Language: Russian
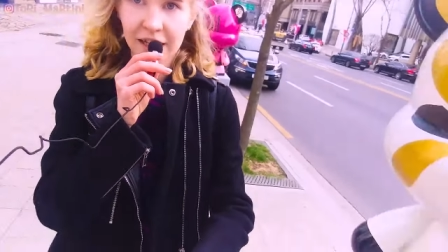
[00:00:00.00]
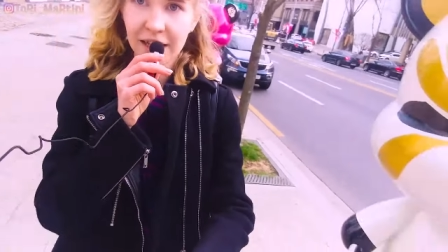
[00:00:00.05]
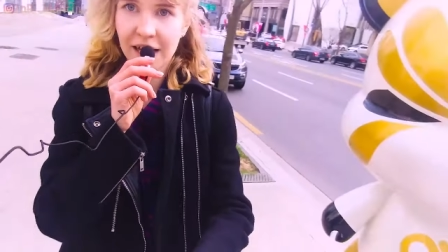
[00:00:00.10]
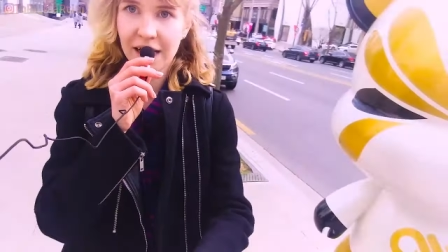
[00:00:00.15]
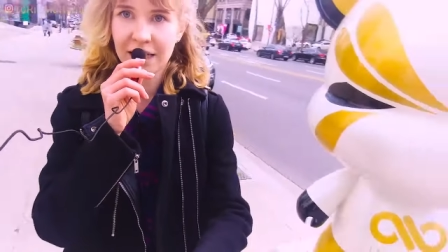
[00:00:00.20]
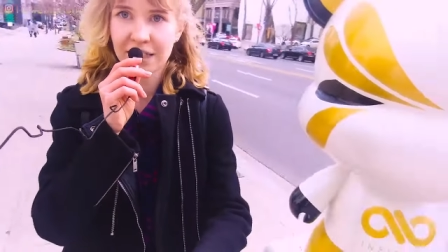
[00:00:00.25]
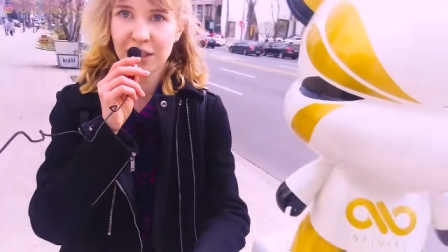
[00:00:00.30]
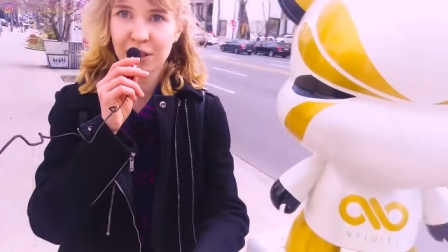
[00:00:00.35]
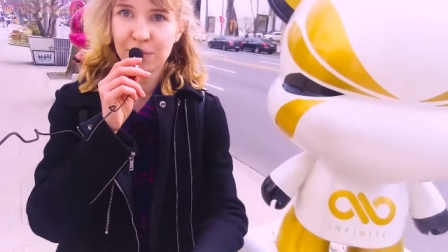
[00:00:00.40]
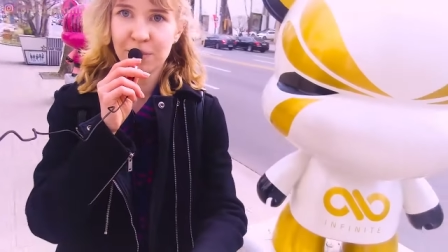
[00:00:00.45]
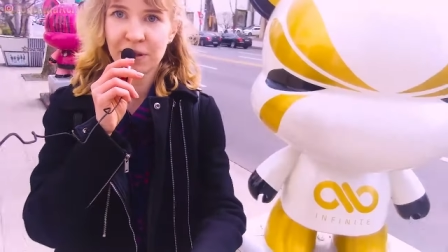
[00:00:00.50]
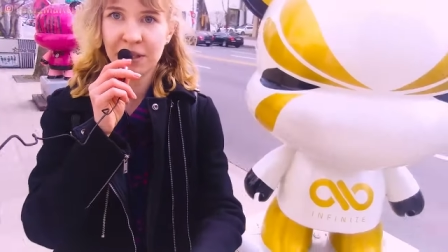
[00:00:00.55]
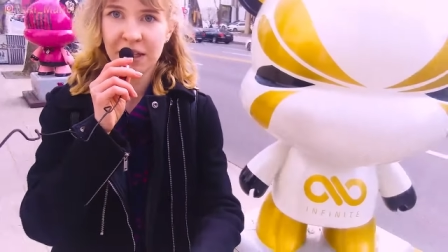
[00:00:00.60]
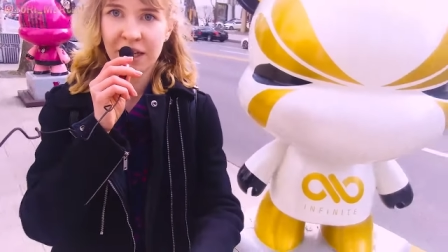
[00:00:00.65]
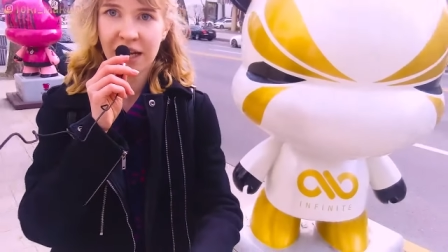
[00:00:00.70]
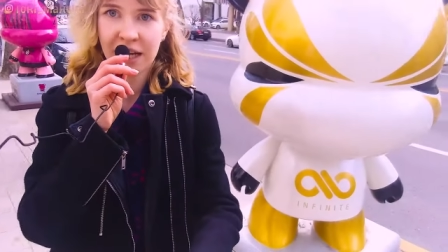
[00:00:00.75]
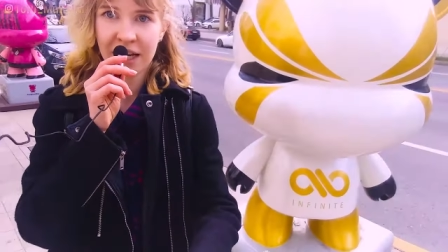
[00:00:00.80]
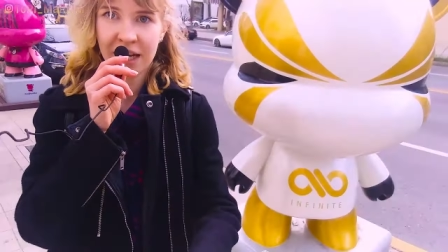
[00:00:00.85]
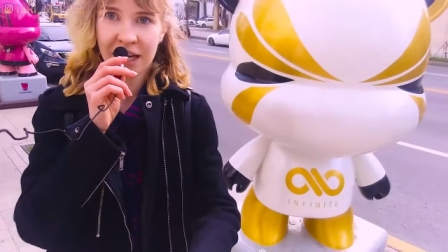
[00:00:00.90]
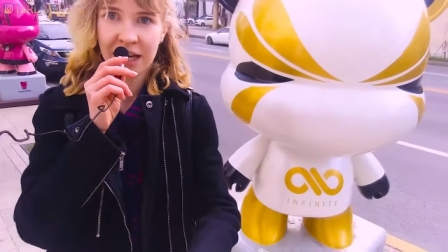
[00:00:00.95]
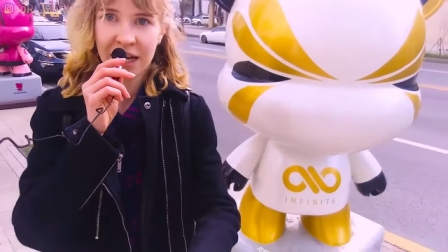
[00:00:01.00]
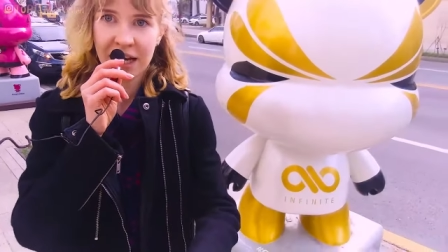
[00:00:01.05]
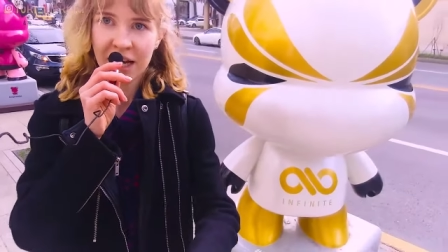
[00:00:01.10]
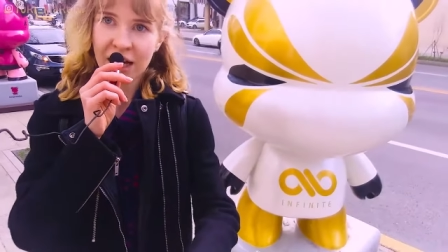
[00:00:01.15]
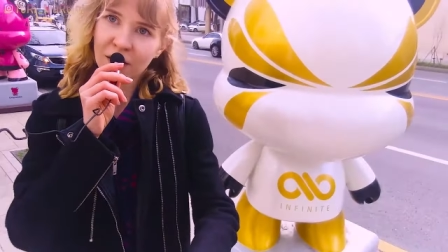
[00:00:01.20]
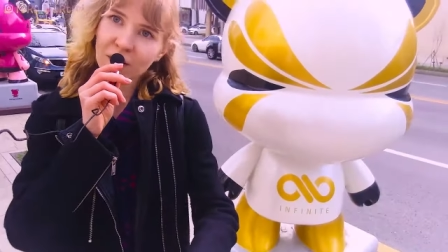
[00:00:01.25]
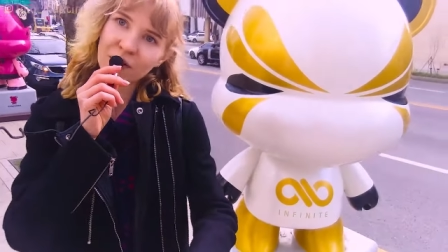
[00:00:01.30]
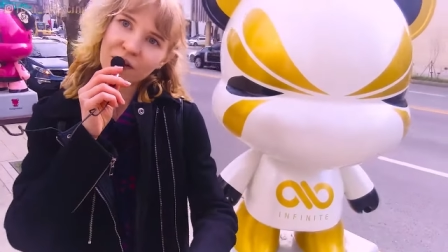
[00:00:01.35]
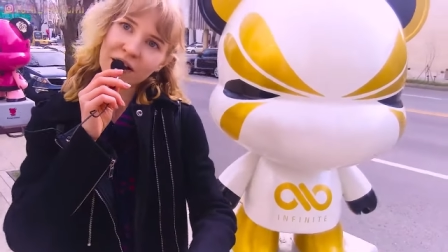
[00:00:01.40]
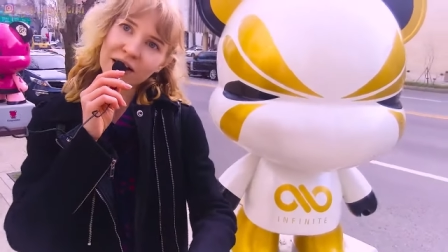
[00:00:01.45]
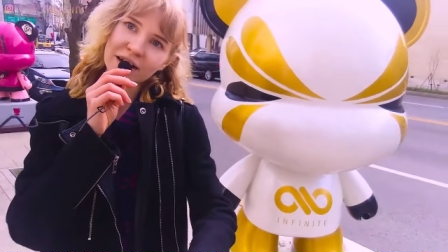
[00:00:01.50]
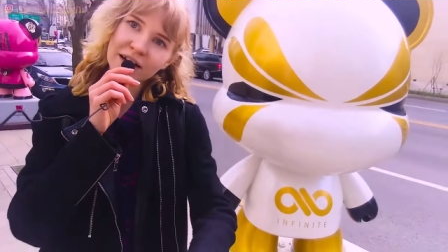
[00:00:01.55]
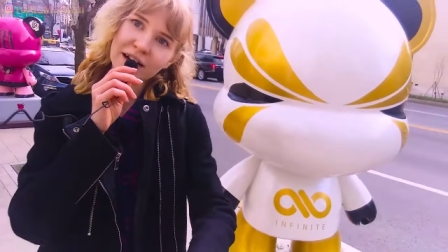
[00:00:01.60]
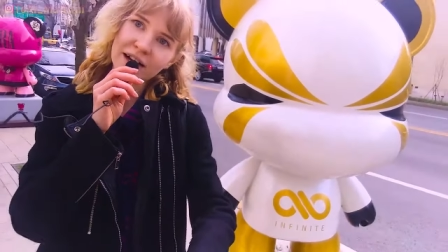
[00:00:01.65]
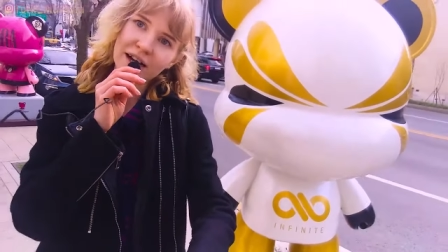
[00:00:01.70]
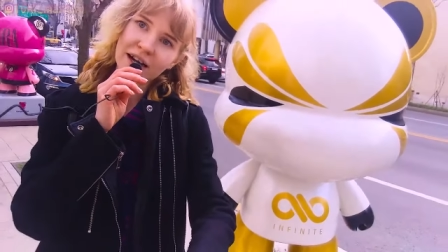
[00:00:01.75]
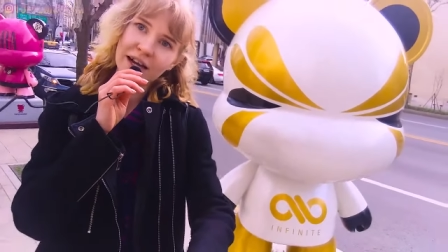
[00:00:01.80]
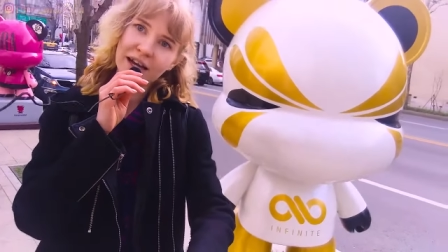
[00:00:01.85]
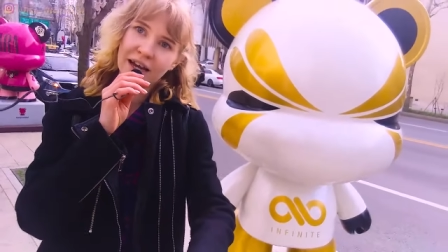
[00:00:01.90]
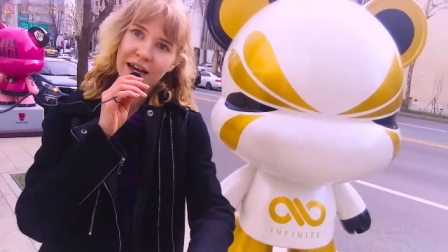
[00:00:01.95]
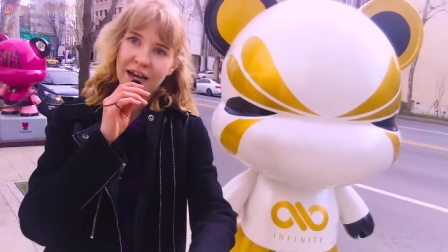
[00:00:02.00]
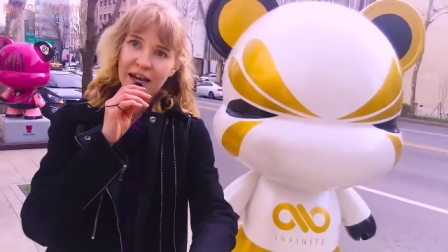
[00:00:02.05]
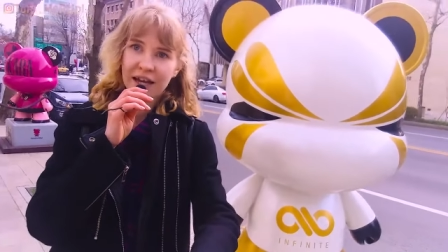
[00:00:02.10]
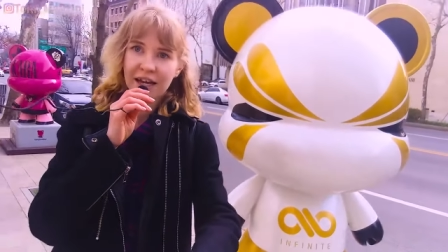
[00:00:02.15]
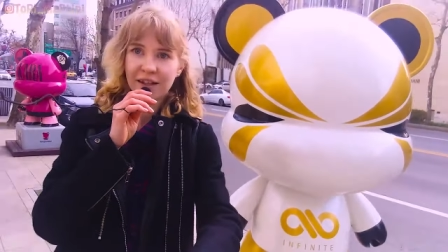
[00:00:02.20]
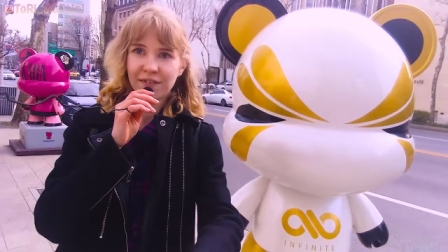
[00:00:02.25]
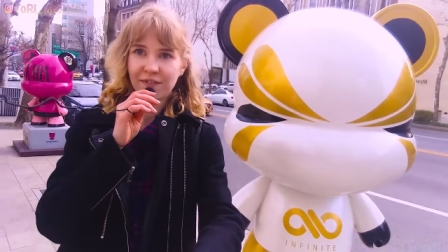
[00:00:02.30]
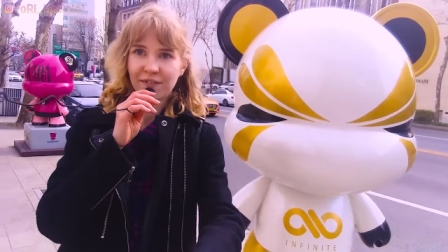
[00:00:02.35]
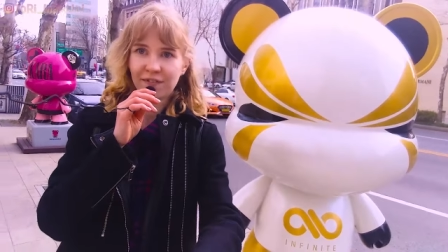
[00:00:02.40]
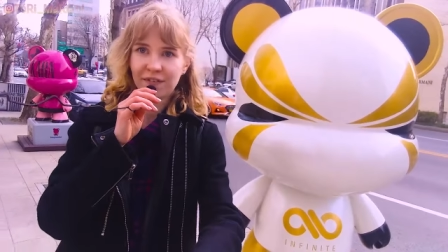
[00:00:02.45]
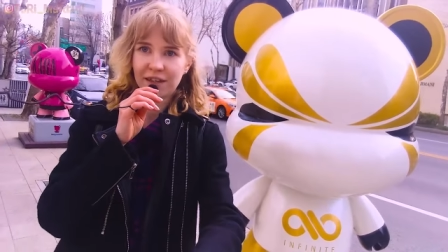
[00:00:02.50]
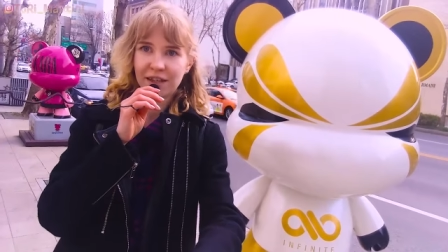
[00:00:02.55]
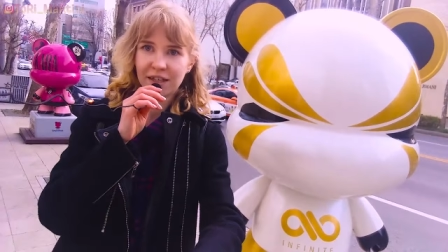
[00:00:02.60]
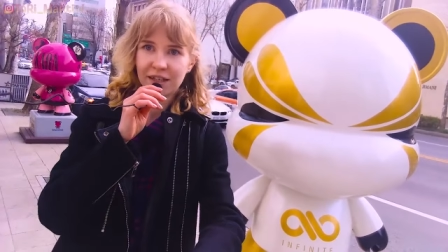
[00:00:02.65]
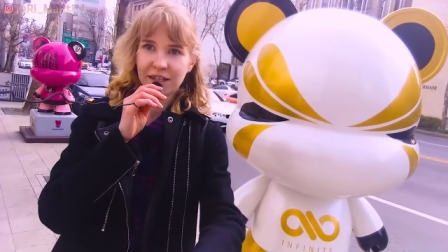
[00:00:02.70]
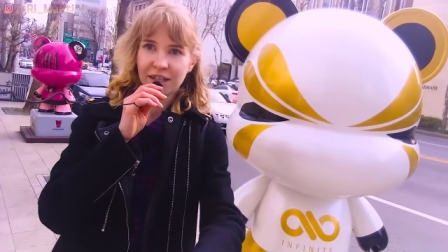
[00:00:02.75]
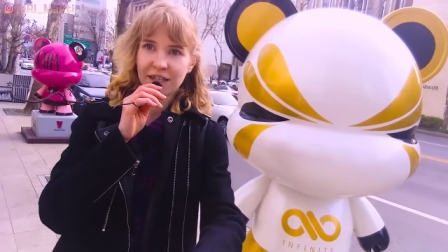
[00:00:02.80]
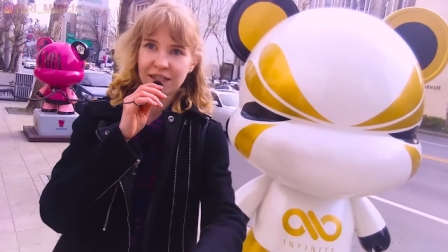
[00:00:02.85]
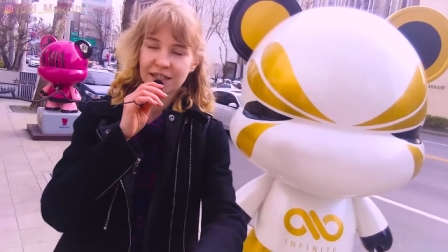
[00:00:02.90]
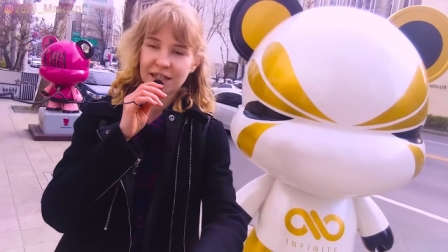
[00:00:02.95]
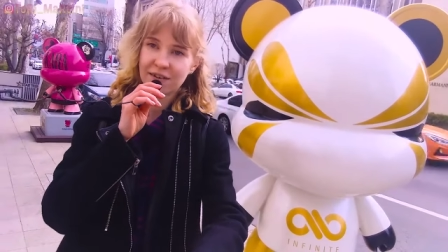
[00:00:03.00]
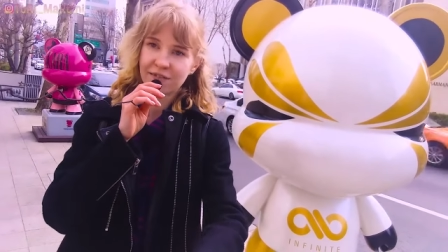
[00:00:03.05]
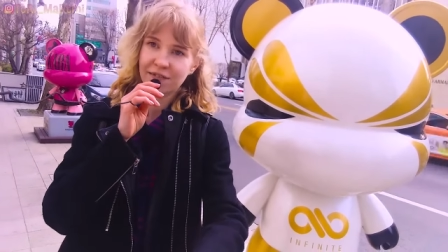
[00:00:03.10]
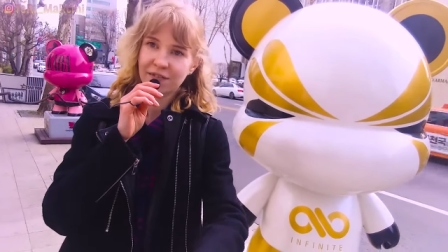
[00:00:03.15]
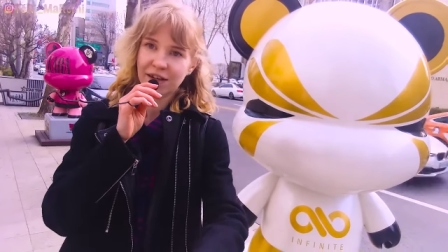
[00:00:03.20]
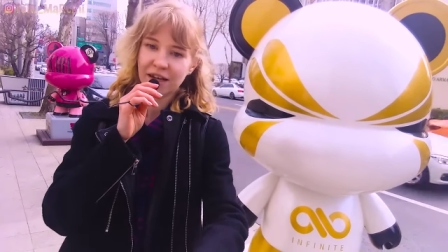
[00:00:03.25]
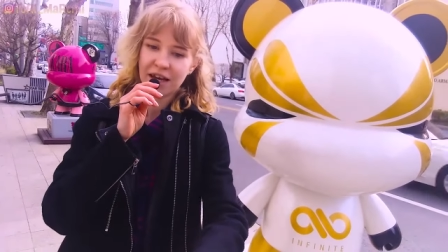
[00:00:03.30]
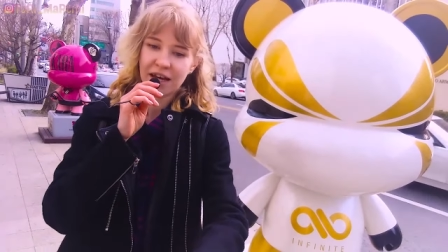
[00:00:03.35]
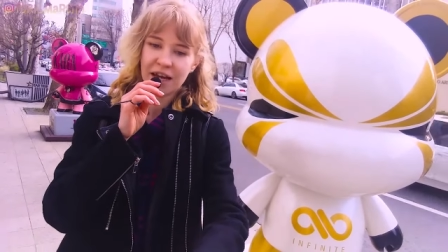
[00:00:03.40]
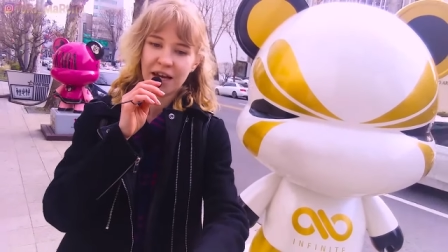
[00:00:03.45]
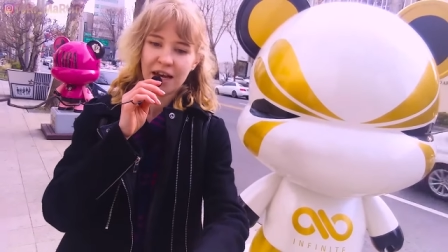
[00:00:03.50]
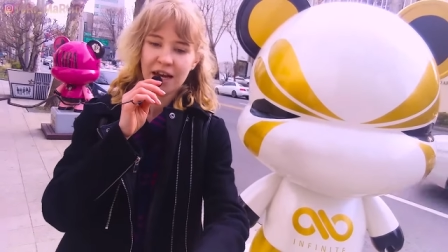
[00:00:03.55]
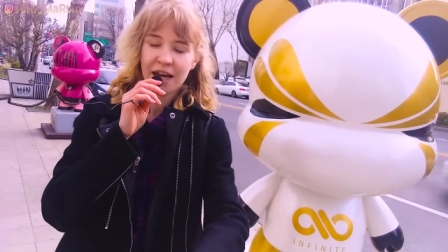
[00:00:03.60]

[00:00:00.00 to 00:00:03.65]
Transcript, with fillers: Да, особенно куколка Infinite. Если вы